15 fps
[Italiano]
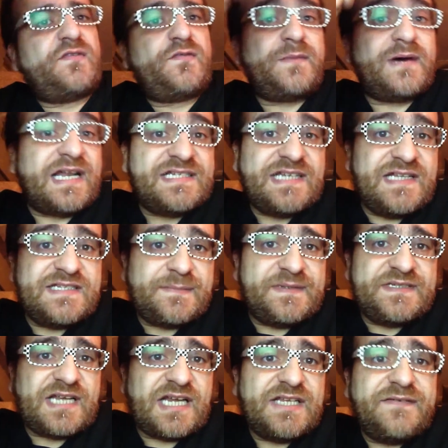di fumare senza
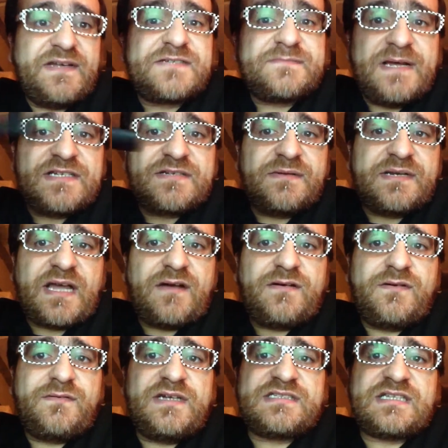pensare di aver smesso, perché
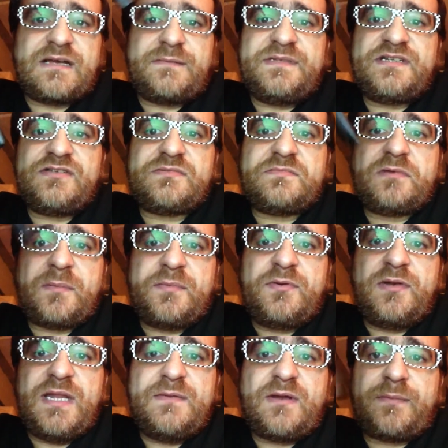con questa mi sento pure più
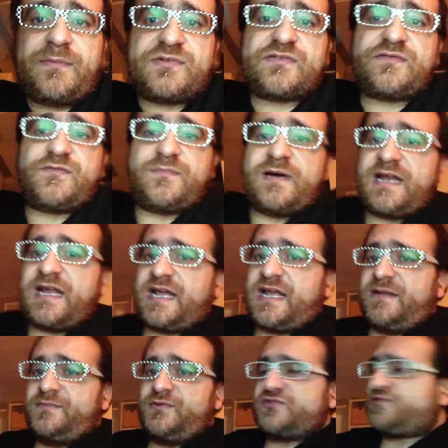libero, posso fumare anche
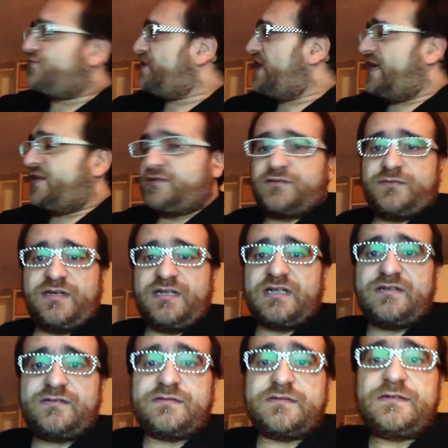nel mio studietto, qui
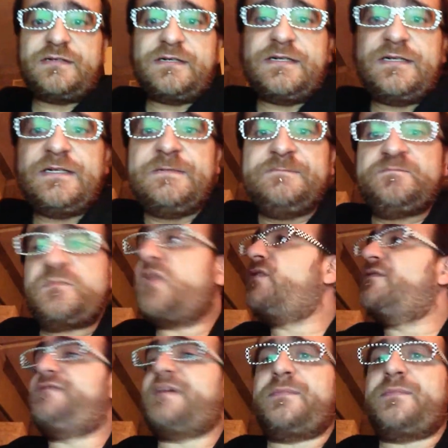tanto non fa